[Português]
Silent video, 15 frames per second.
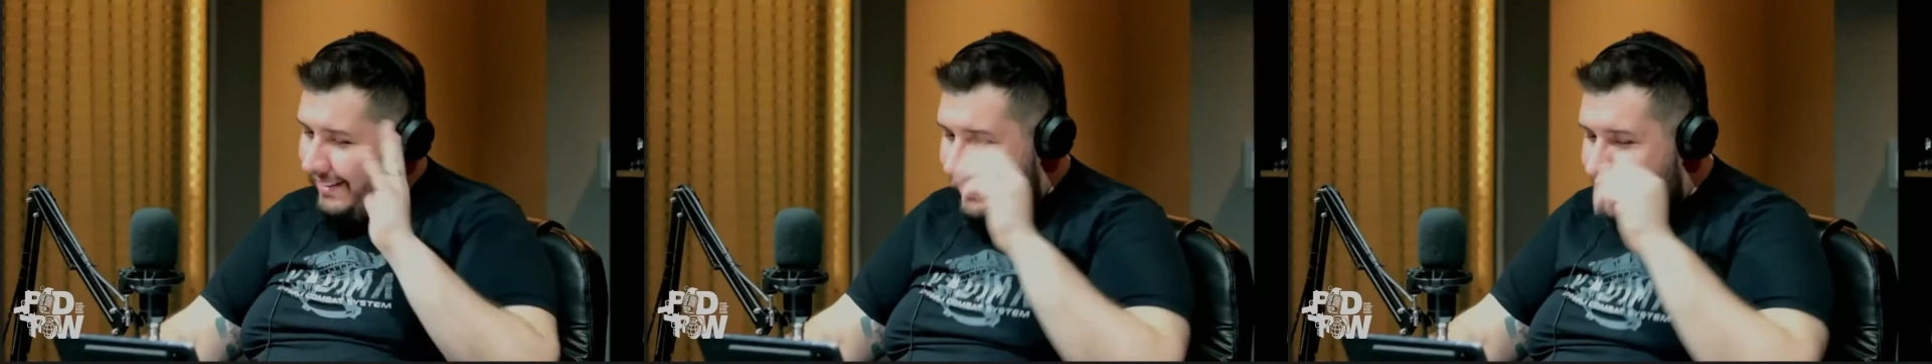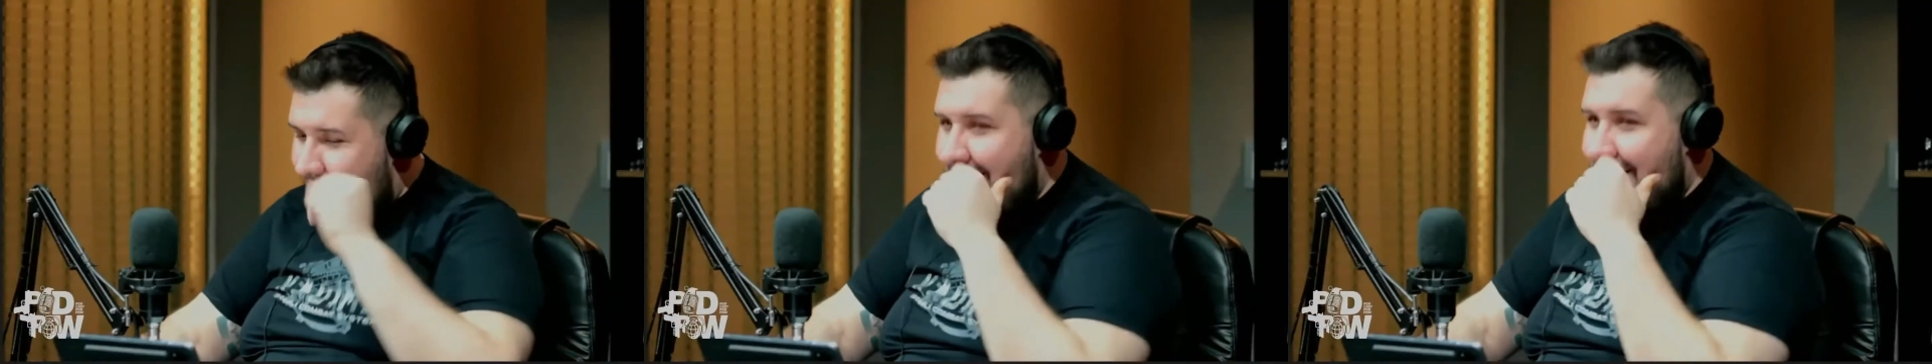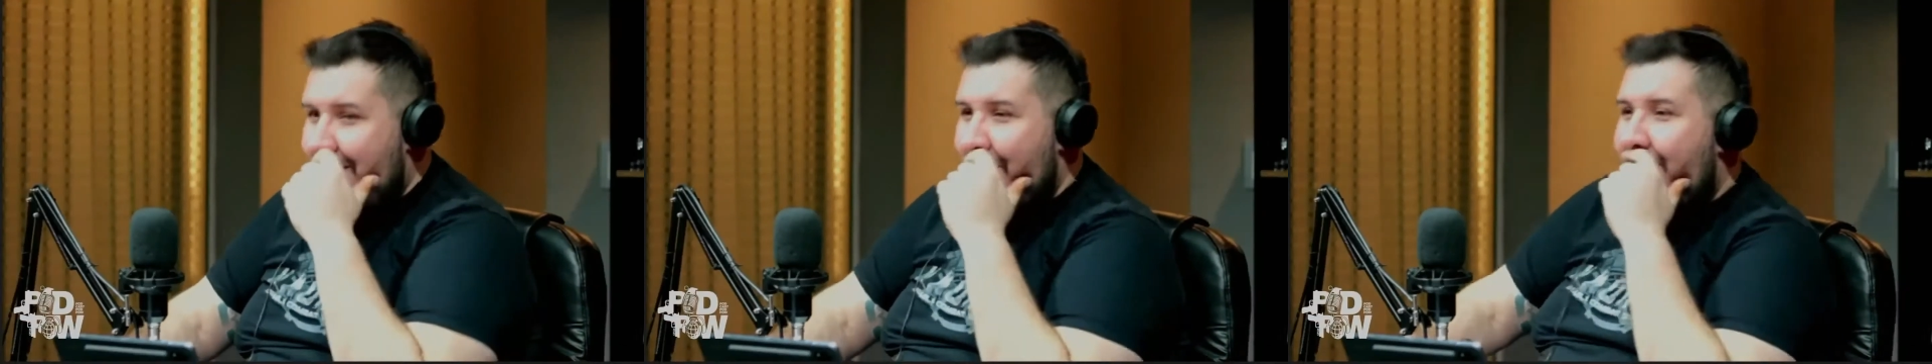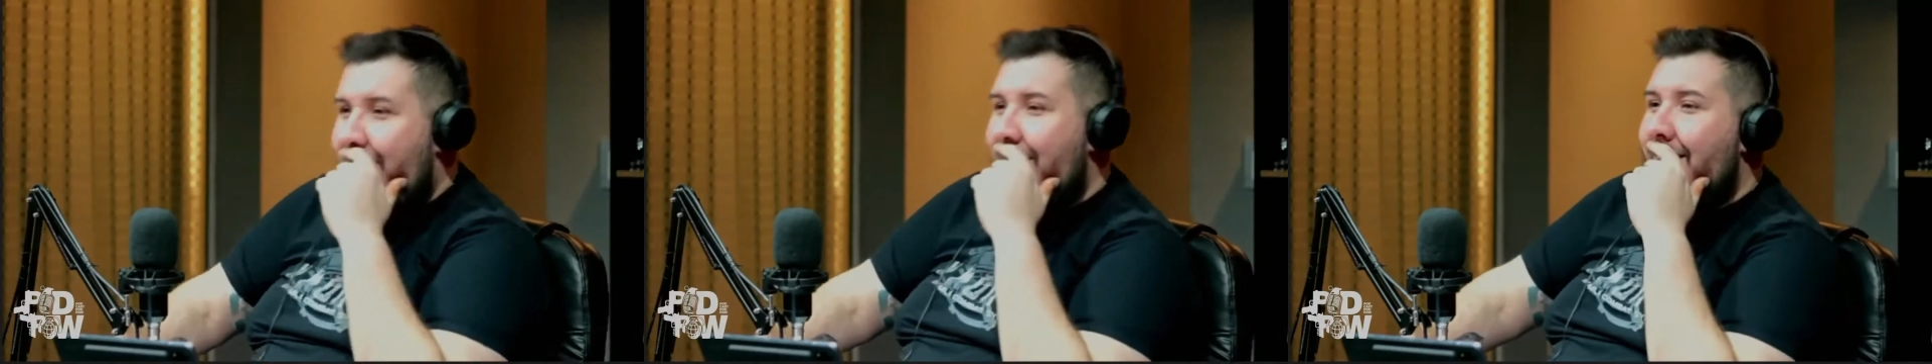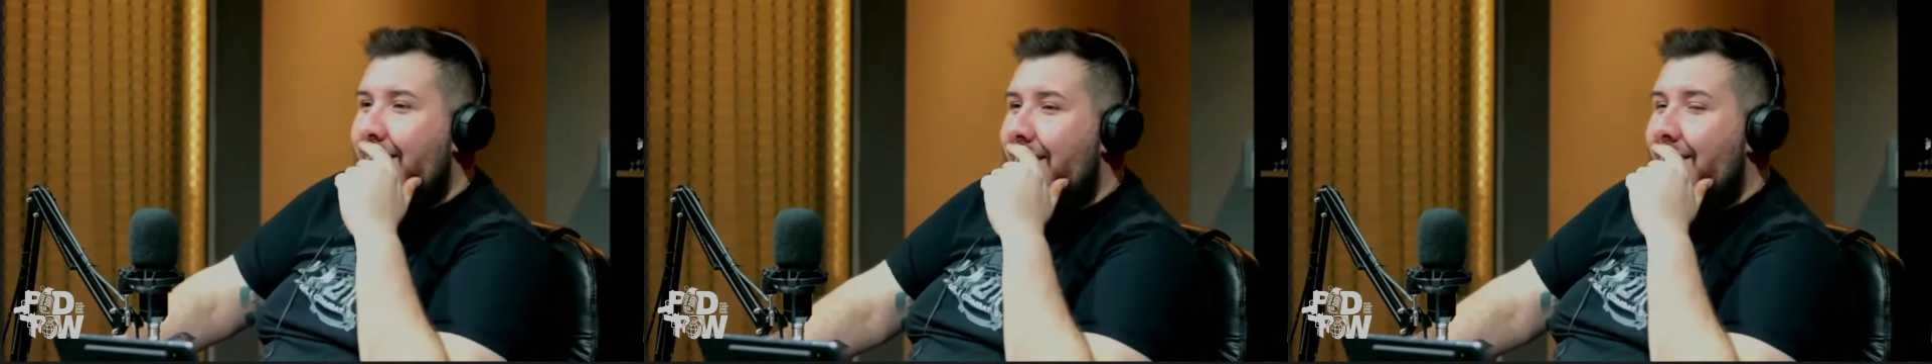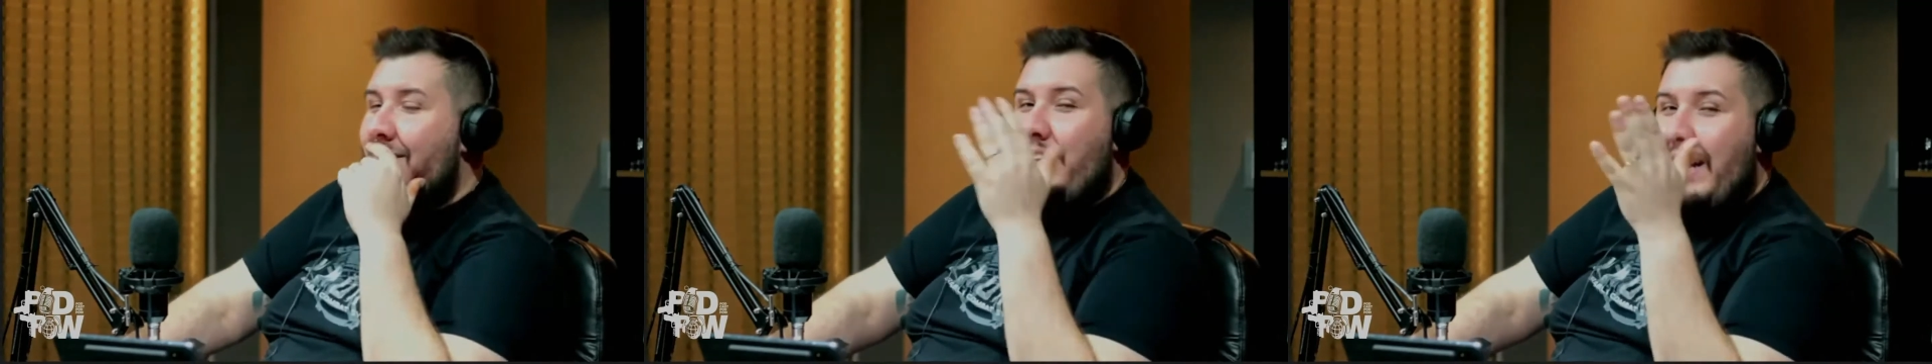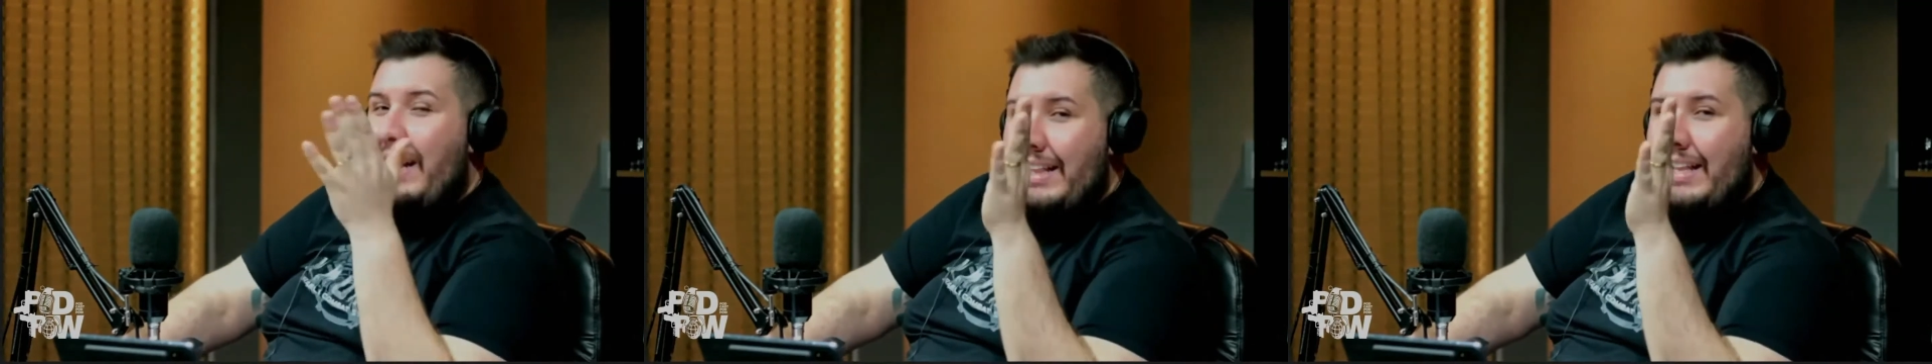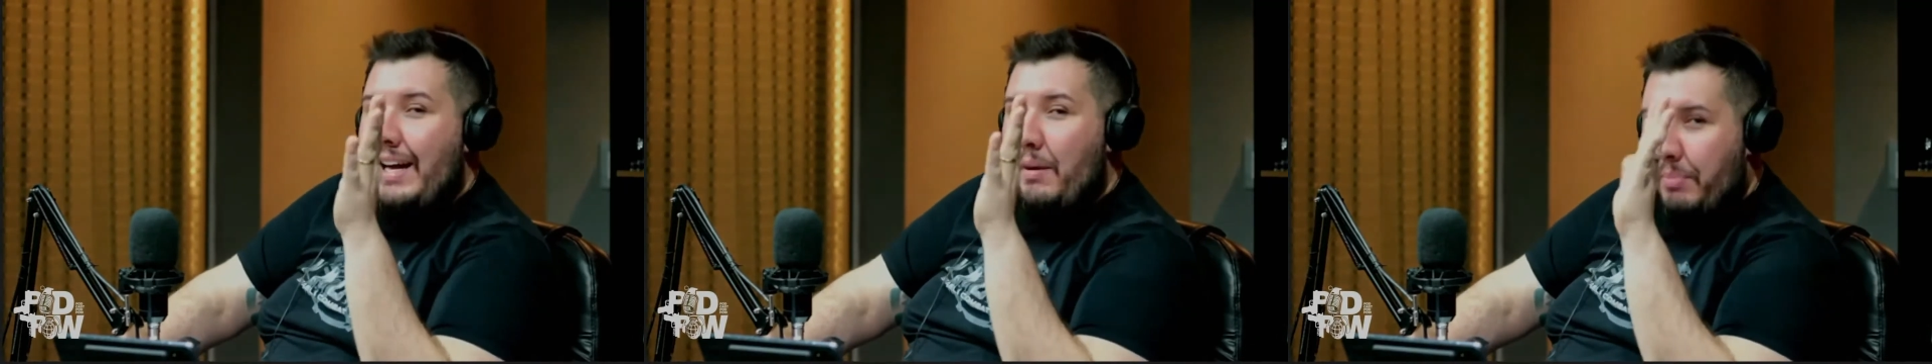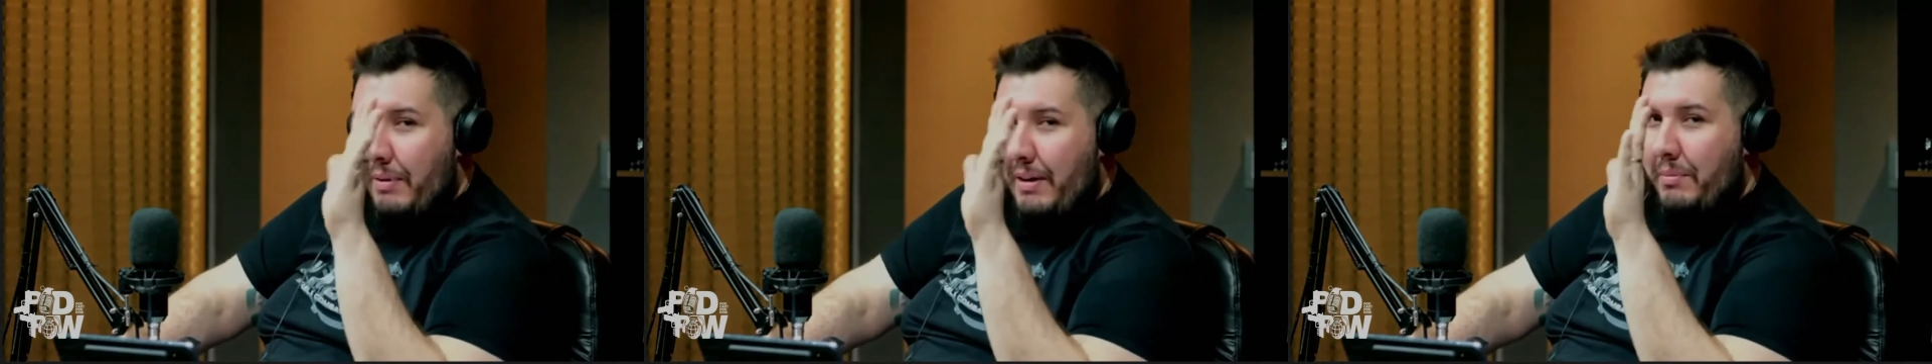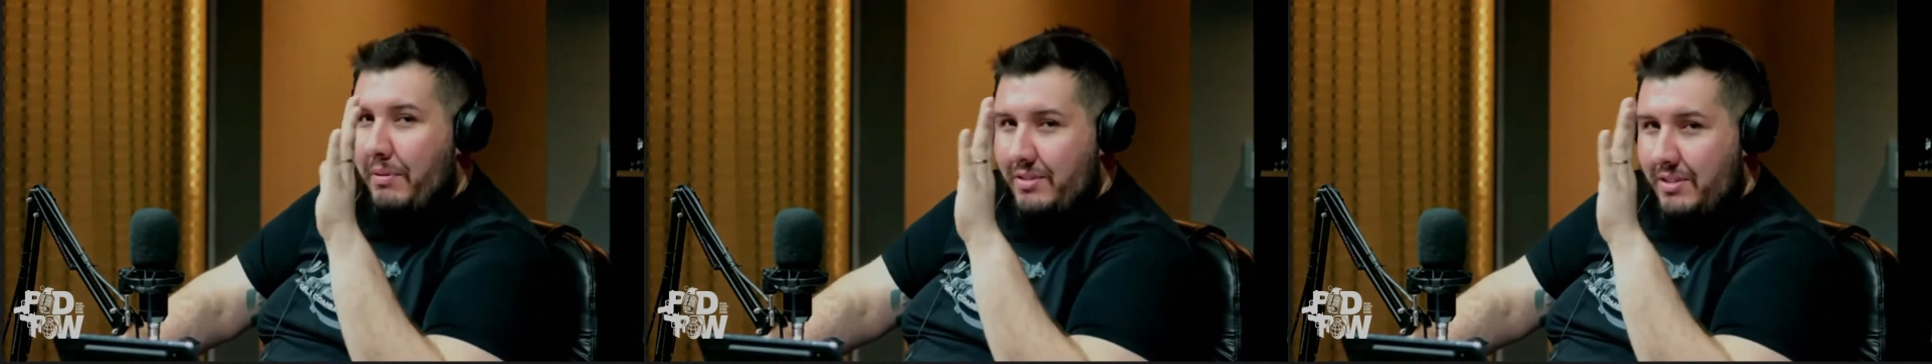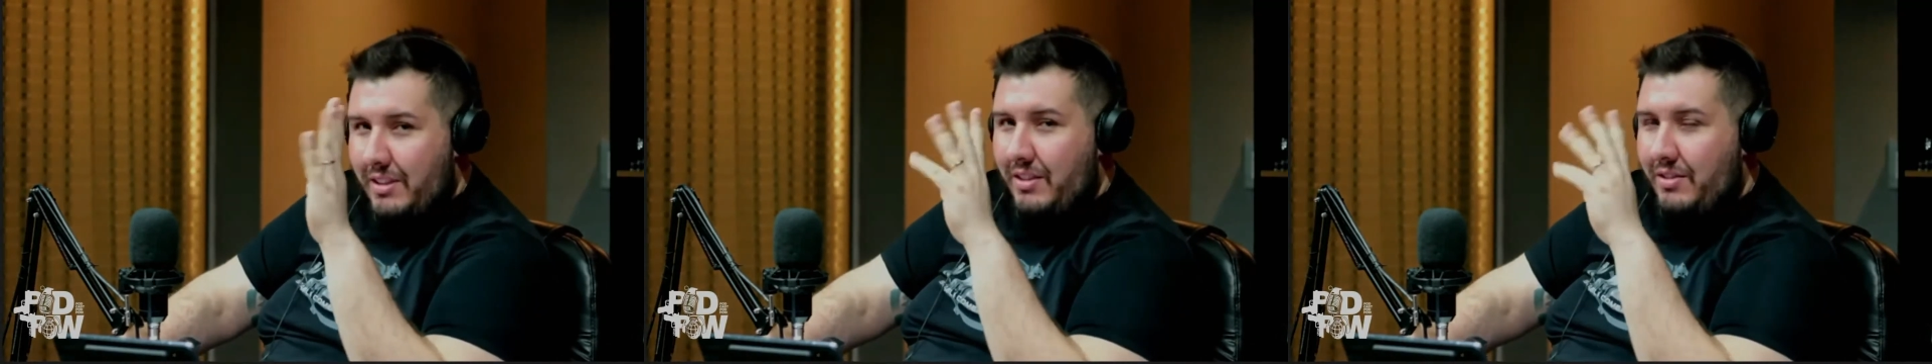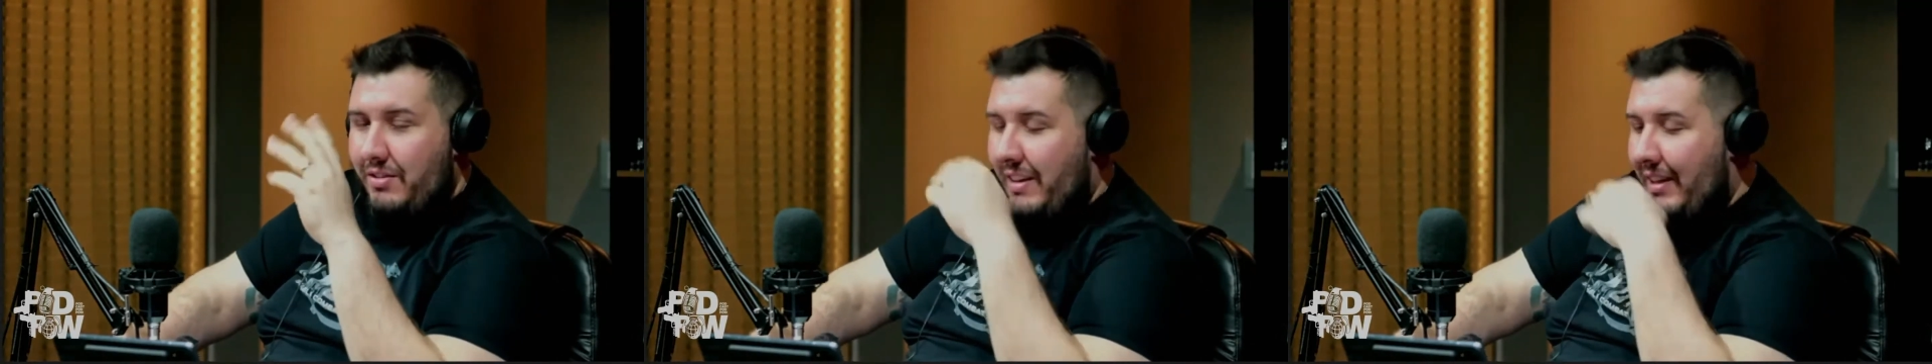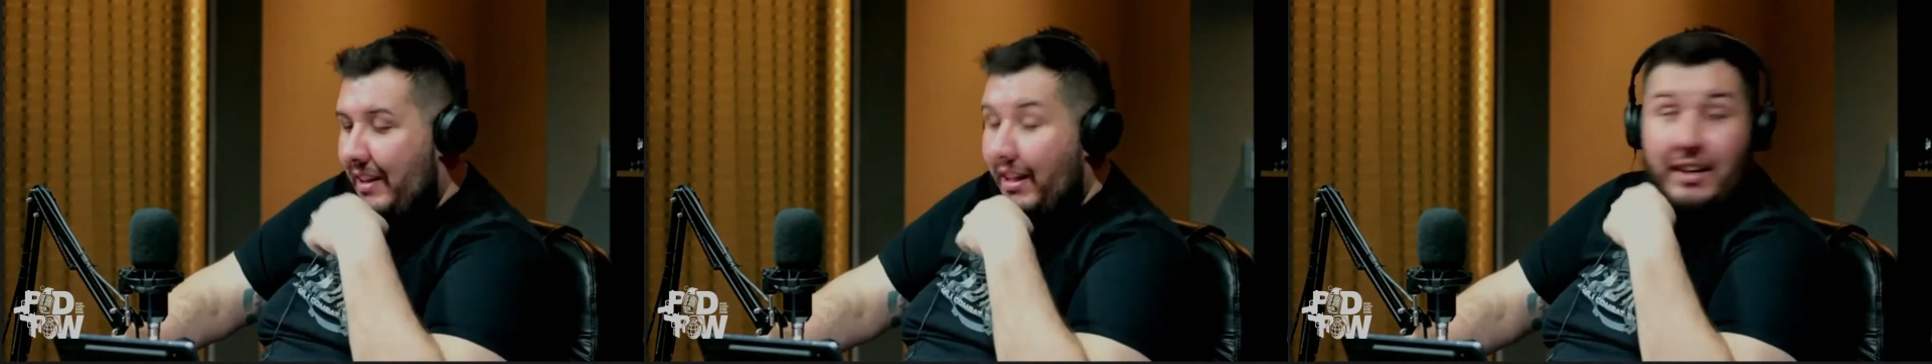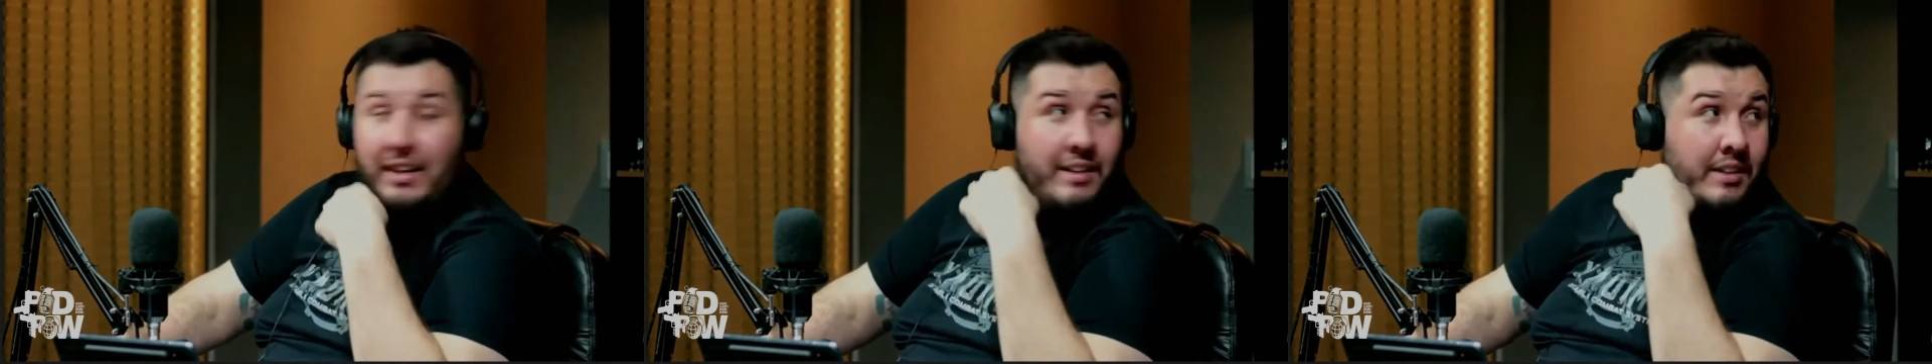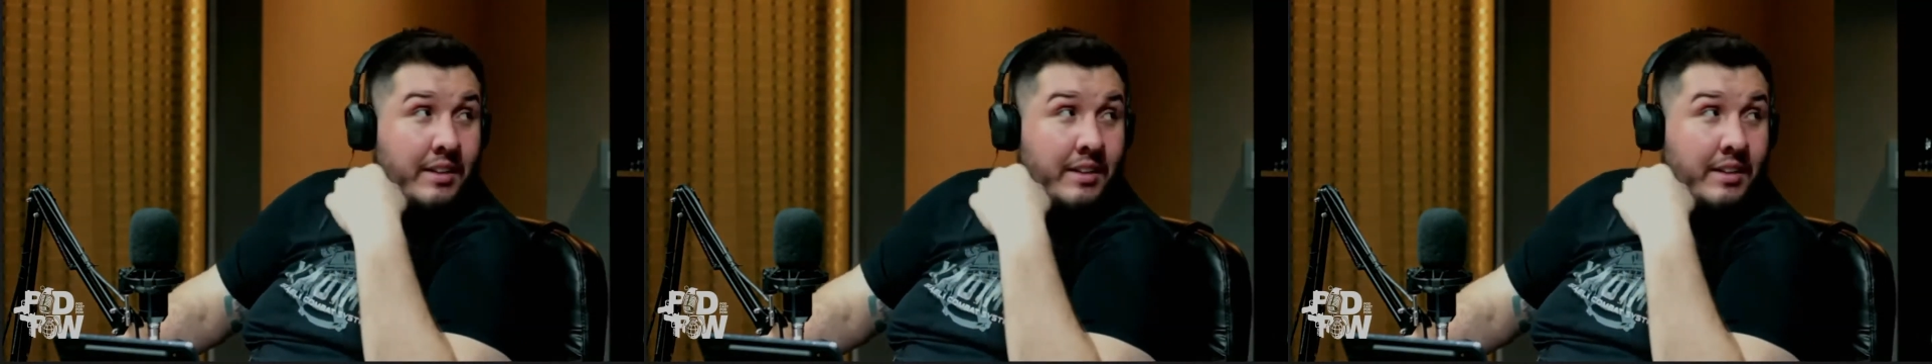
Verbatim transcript: Vocês estão tirando. Vai lá para pra vocês verem lá.